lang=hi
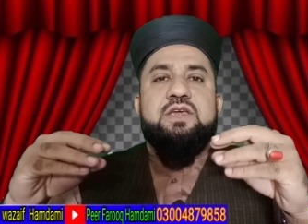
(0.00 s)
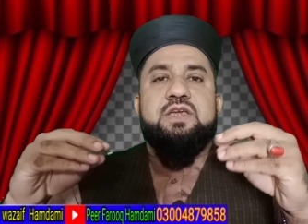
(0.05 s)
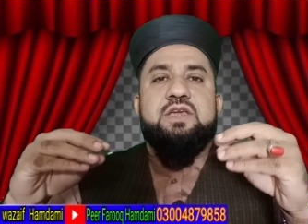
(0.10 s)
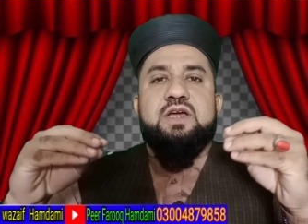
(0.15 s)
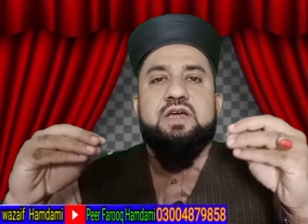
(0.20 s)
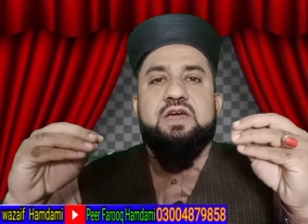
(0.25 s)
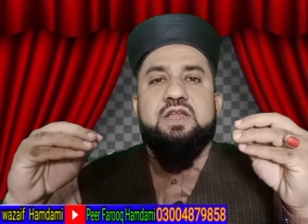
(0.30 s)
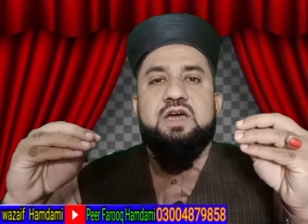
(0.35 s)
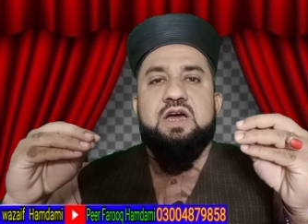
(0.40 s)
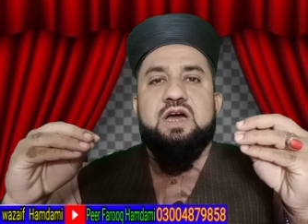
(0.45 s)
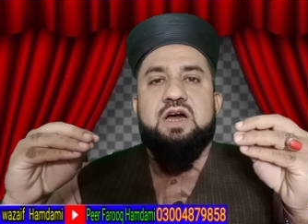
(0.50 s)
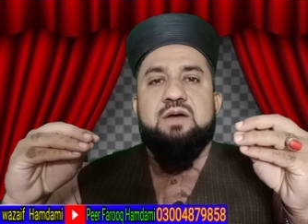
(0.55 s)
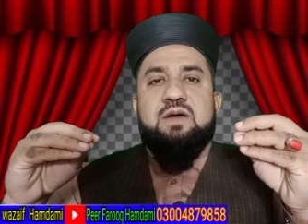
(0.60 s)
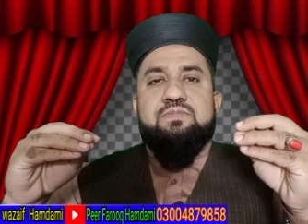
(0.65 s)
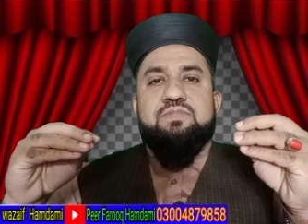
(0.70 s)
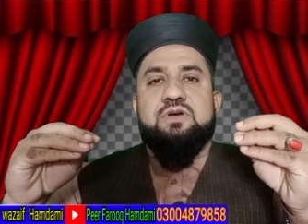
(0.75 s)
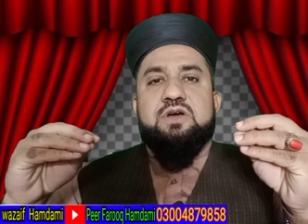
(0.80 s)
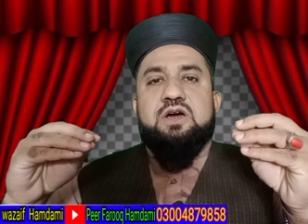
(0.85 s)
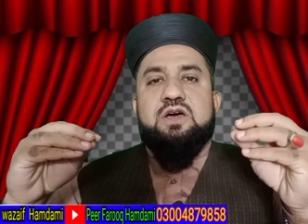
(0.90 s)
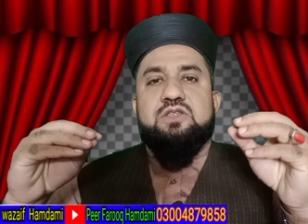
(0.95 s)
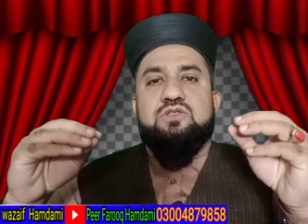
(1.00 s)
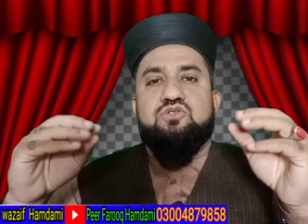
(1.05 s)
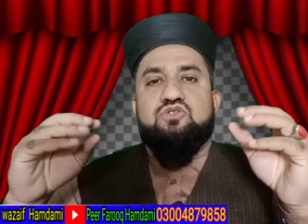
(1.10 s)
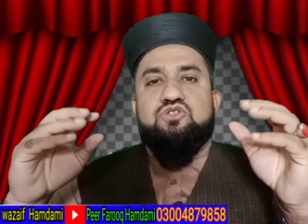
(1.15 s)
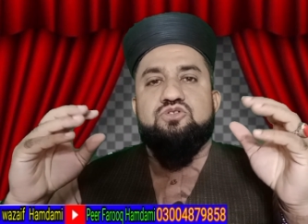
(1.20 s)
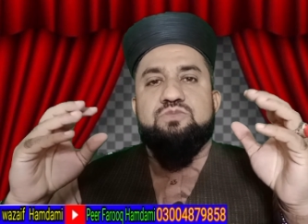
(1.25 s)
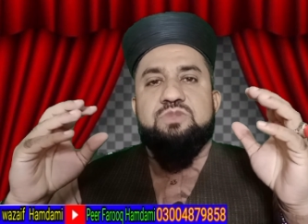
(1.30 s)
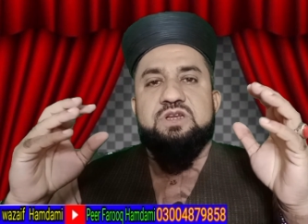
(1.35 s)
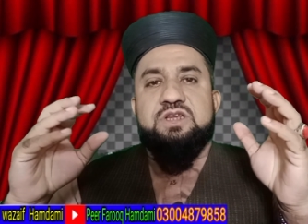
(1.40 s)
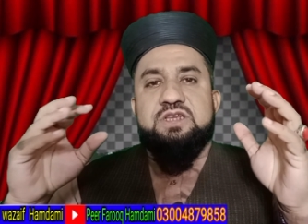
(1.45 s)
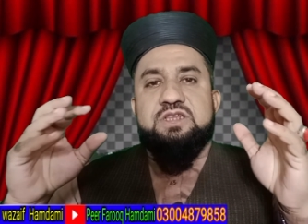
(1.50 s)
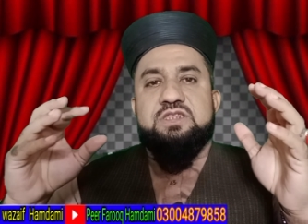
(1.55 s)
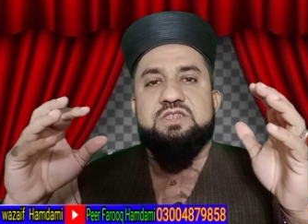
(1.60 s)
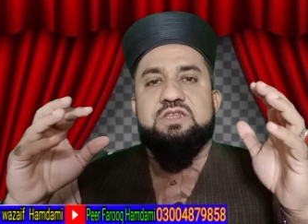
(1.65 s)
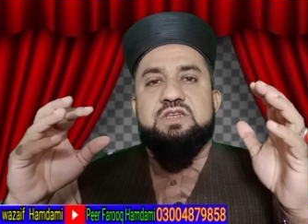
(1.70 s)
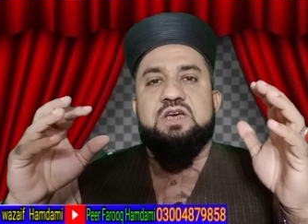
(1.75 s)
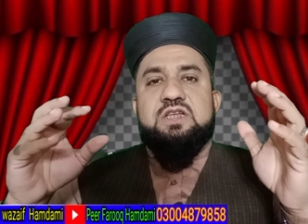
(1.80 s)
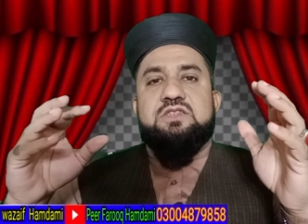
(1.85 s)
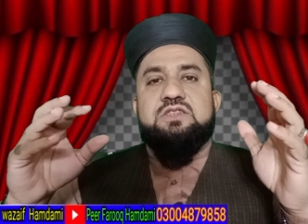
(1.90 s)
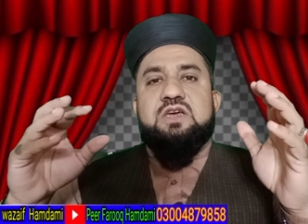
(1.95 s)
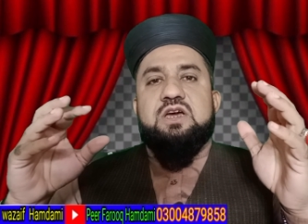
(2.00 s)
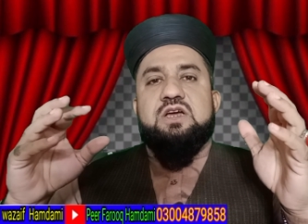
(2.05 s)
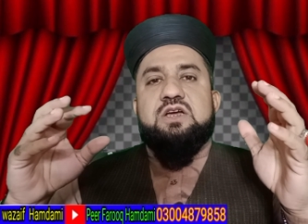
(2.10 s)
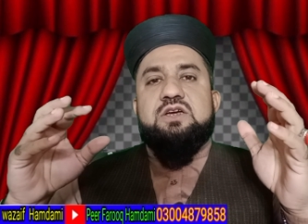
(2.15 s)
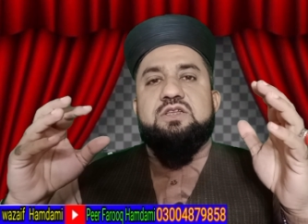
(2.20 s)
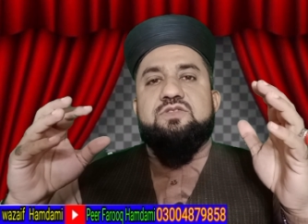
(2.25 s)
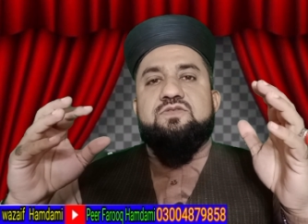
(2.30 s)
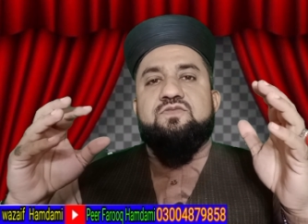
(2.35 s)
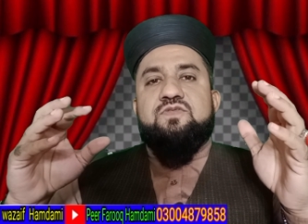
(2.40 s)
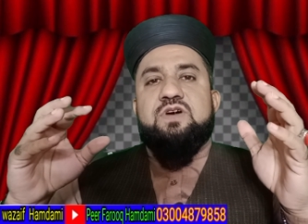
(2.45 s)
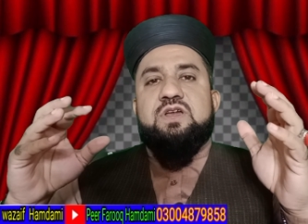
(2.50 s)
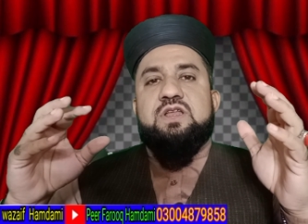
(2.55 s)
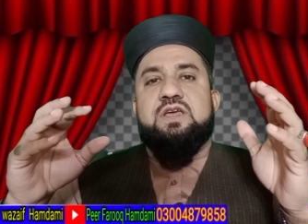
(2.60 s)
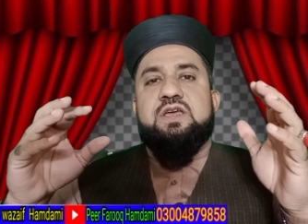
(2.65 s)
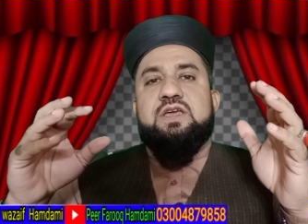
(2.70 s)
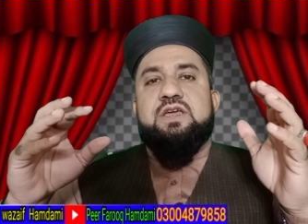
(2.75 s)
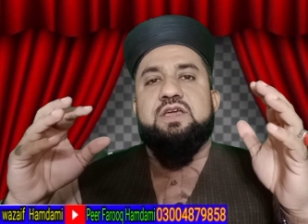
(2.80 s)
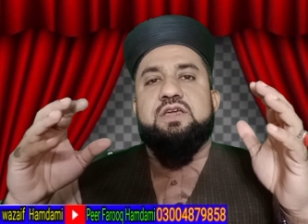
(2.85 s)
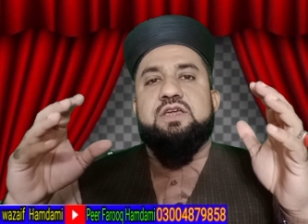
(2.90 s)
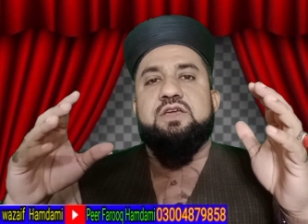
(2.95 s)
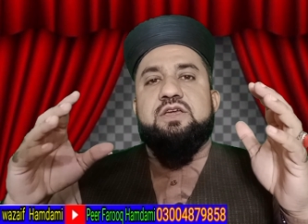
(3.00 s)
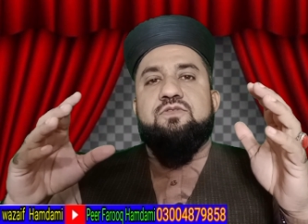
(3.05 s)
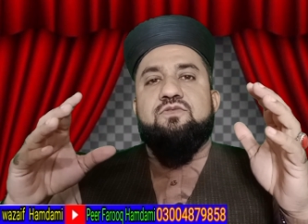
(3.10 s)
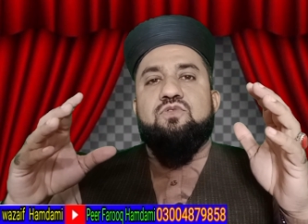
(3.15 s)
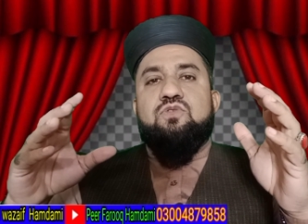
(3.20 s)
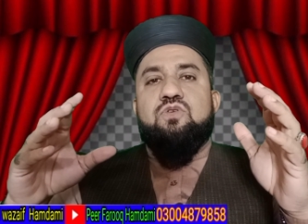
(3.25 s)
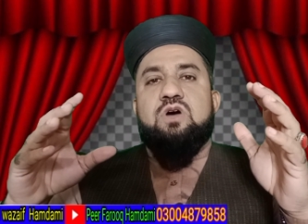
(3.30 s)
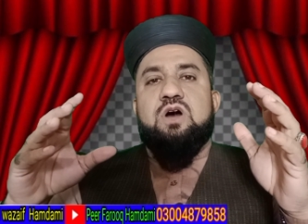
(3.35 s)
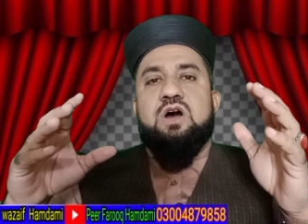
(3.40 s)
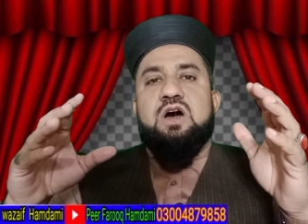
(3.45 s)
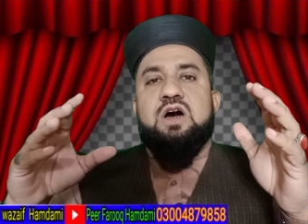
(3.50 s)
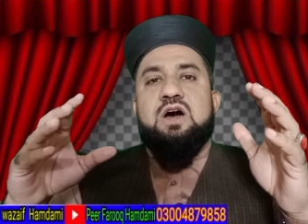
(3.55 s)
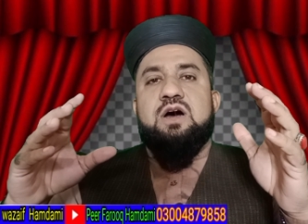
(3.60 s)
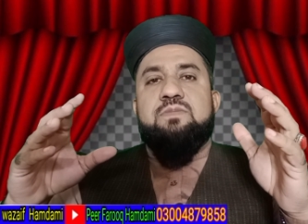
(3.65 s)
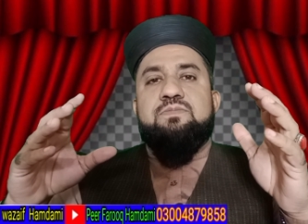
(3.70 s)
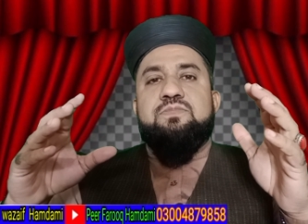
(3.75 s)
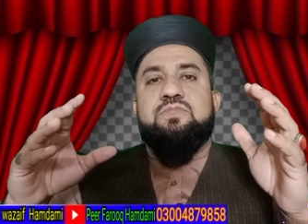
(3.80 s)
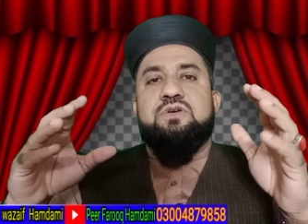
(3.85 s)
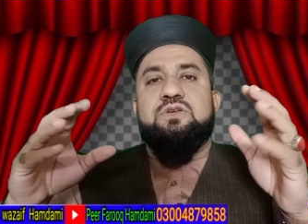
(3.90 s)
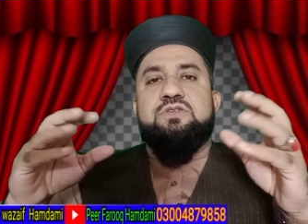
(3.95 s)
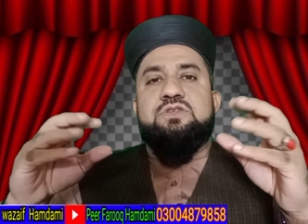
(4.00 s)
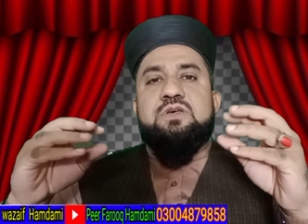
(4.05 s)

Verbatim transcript: कि अगर आपका दुश्मन इतना ताकतवर है कि वो आप